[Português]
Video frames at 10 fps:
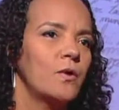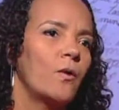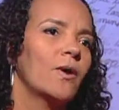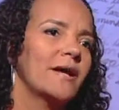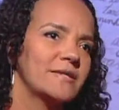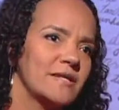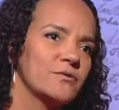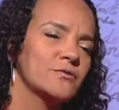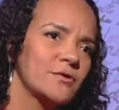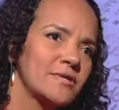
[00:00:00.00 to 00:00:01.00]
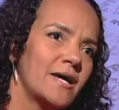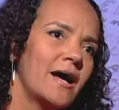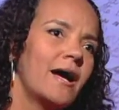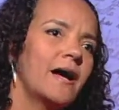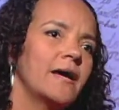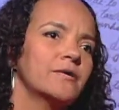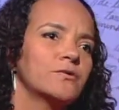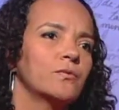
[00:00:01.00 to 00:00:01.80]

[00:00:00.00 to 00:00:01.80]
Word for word: organizações sociais,